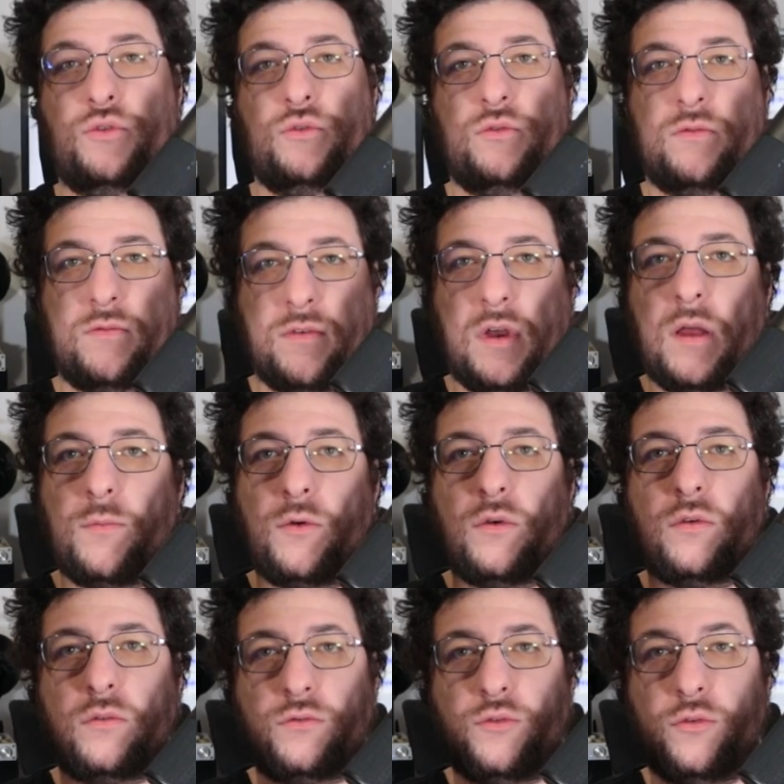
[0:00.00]
chose de
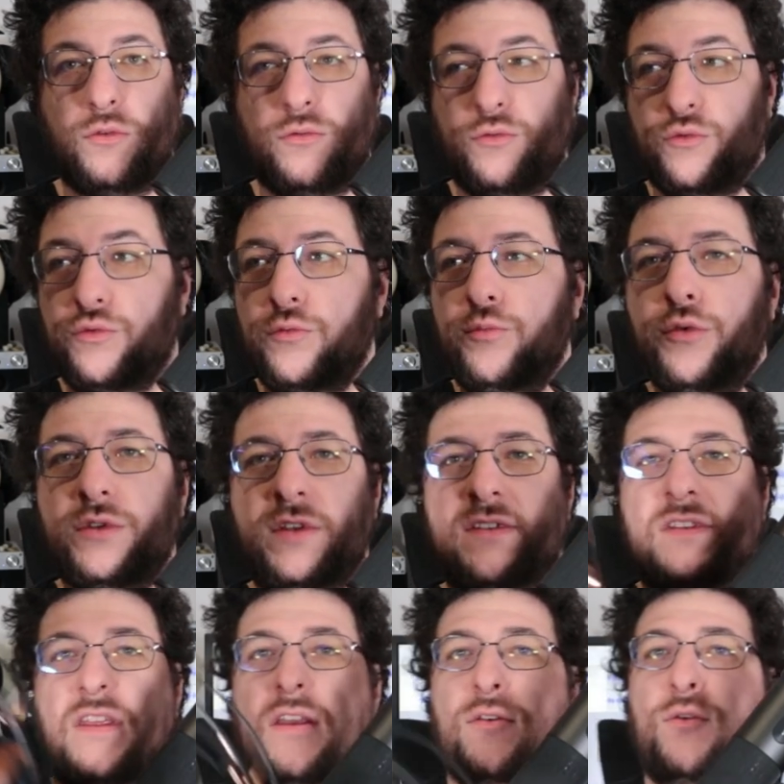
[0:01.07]
vraiment de, toute beauté.
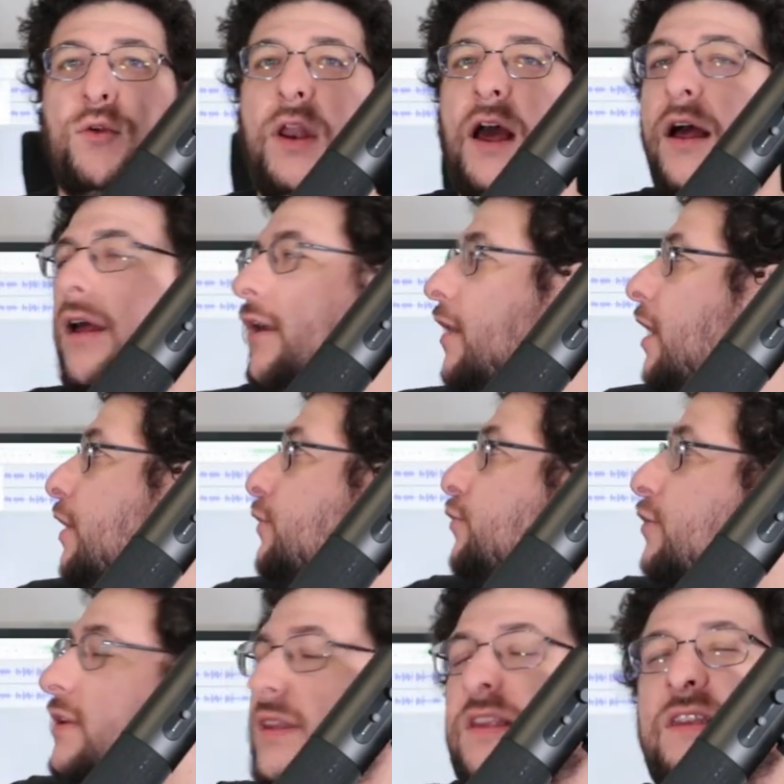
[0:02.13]
C'est-à-dire que là,
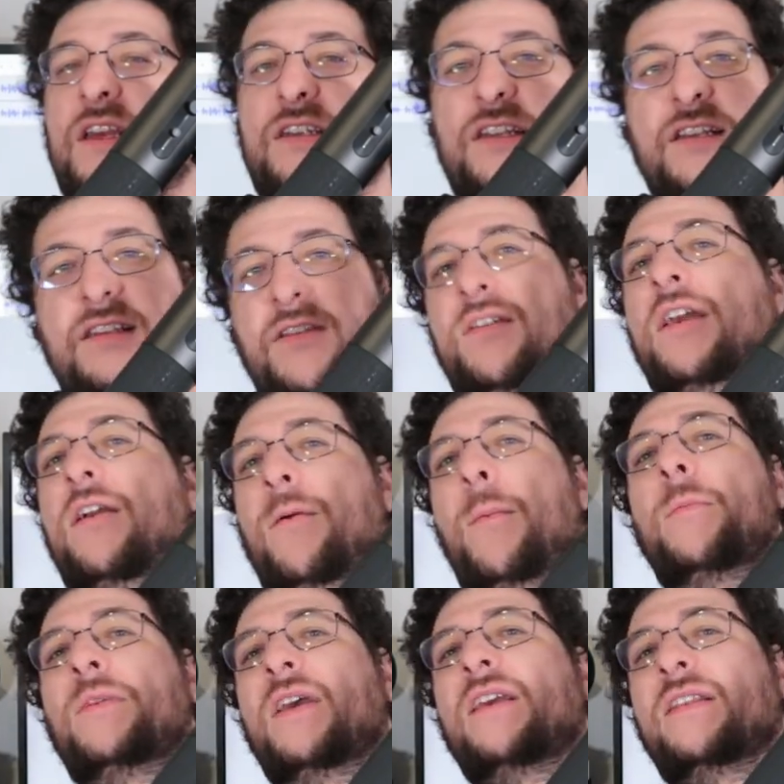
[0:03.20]
sur cette étagère, ça ferait quand
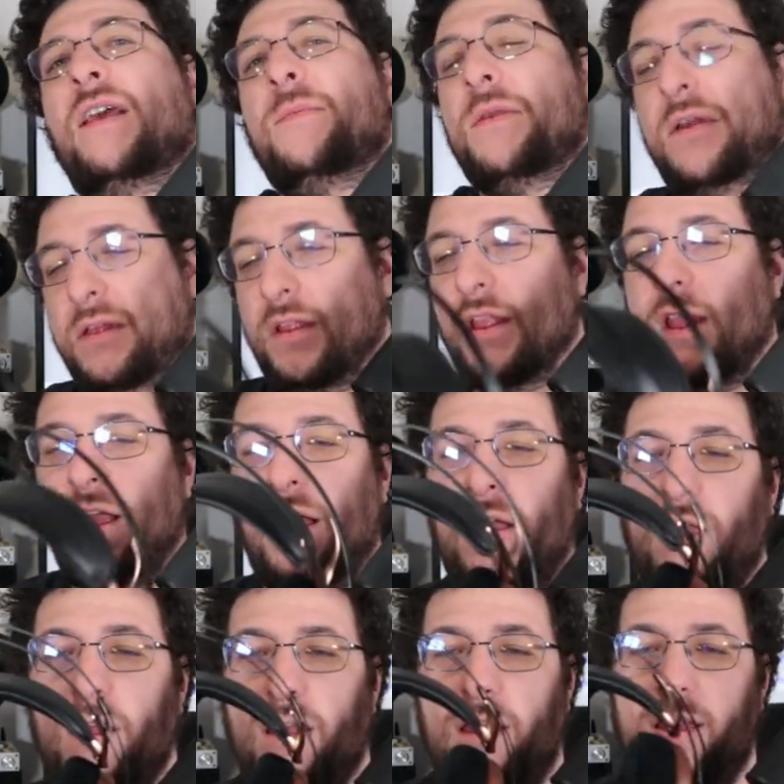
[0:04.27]
même très très bien.
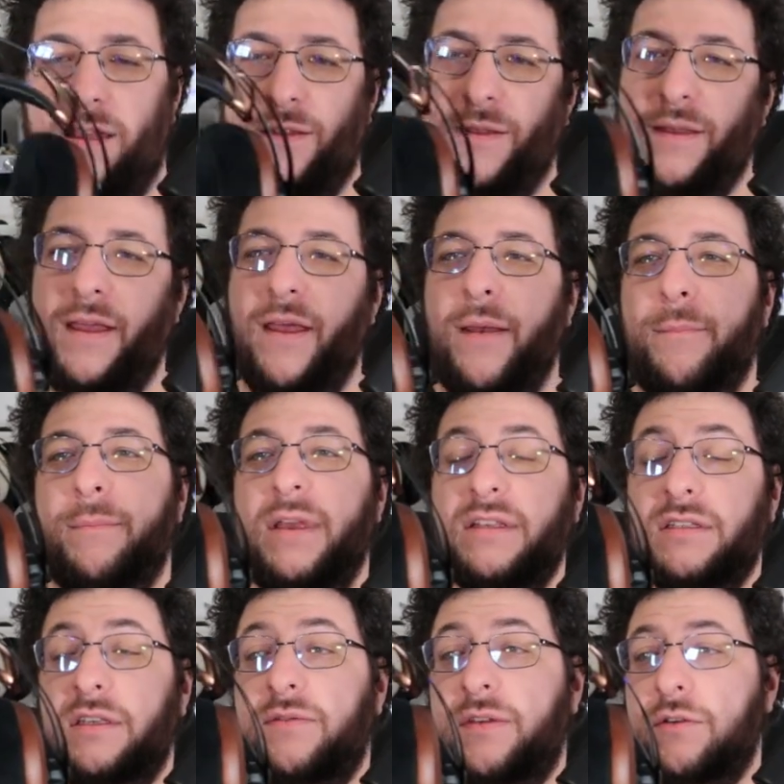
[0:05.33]
mais
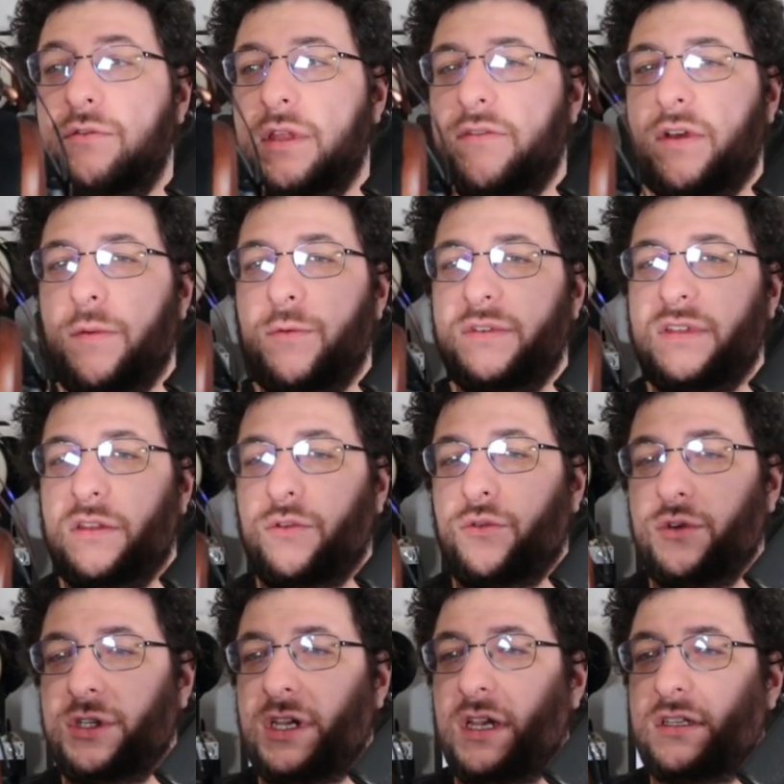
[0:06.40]
ce qui fait qu'on a vraiment cette
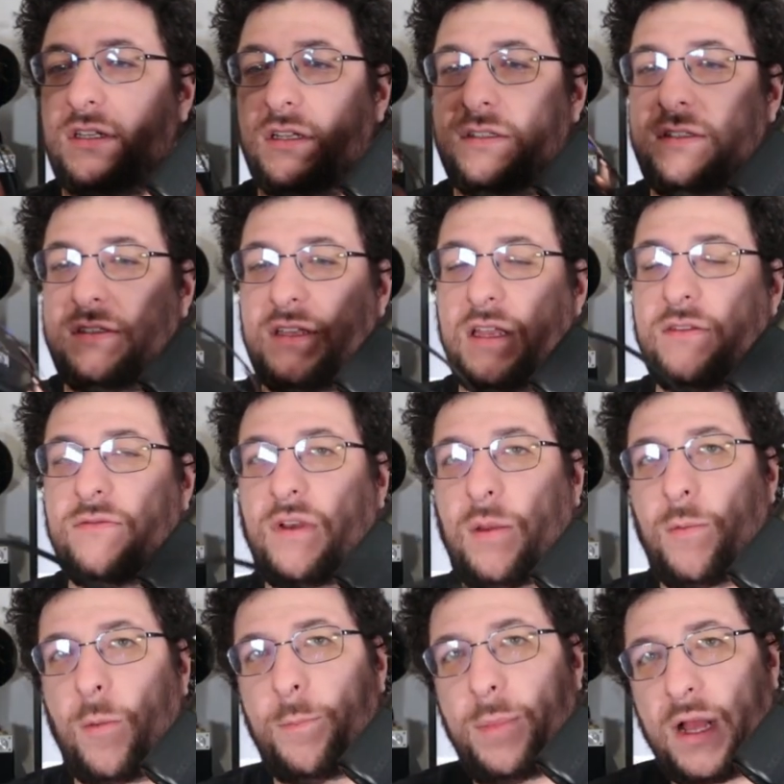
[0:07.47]
recherche d'un design
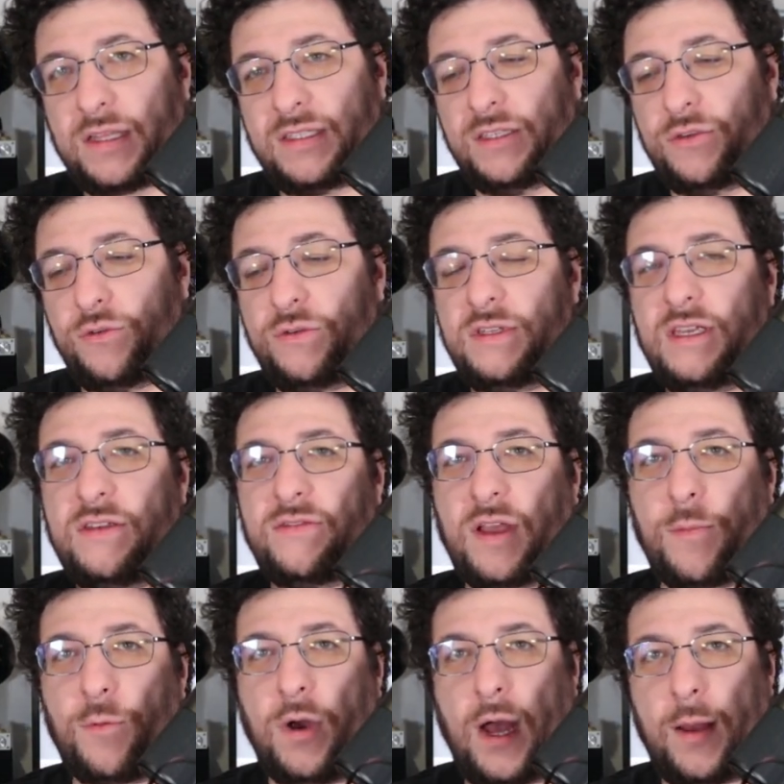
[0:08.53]
vraiment particulier,
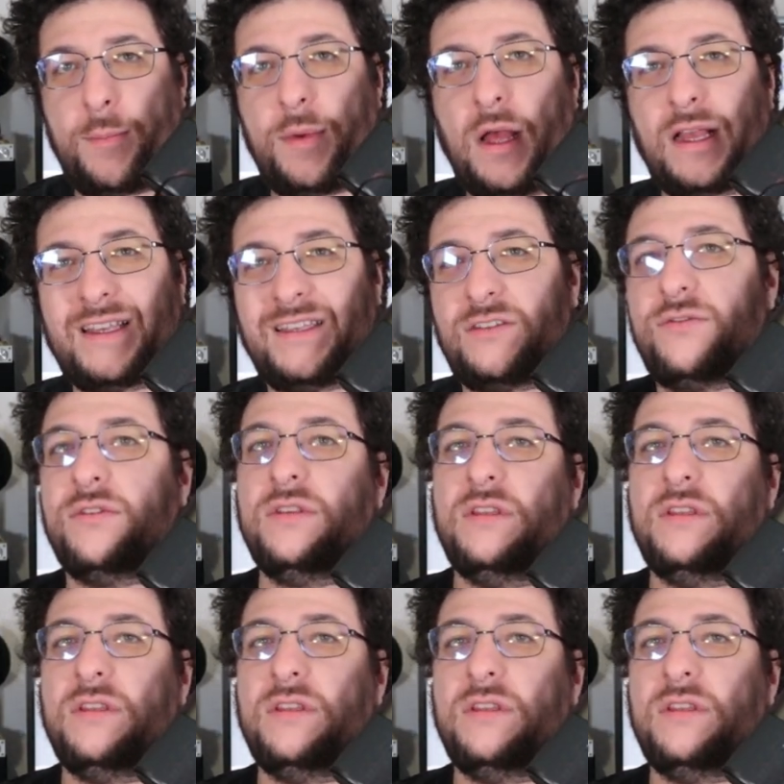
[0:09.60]
vraiment à part, qui se